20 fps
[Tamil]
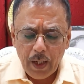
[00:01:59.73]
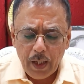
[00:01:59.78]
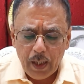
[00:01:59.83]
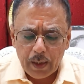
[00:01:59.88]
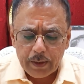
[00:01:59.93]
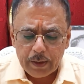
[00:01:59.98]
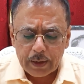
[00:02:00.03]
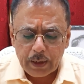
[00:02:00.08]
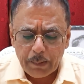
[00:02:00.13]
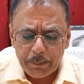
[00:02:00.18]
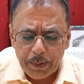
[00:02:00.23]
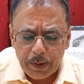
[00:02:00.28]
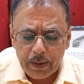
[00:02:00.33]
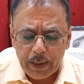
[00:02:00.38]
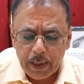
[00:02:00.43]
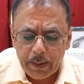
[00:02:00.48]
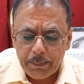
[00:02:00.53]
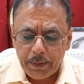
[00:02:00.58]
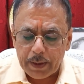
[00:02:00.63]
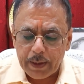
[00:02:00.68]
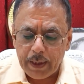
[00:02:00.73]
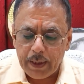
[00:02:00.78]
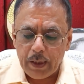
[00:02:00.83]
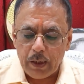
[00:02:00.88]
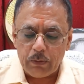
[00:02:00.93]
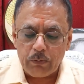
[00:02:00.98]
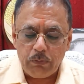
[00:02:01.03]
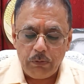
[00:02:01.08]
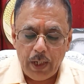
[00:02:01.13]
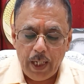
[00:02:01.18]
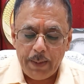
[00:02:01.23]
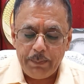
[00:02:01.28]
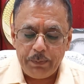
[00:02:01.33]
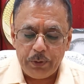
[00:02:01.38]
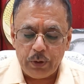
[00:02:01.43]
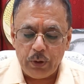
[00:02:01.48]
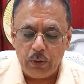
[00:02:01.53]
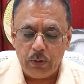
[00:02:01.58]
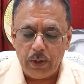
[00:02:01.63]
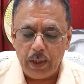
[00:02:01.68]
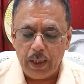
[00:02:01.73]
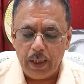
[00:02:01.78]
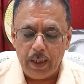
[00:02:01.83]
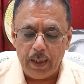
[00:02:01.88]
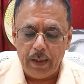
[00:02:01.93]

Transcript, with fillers: அதுக்கப்புறம் நீங்கள் பார்த்தீங்கன்னா கோயம்புத்தூரில்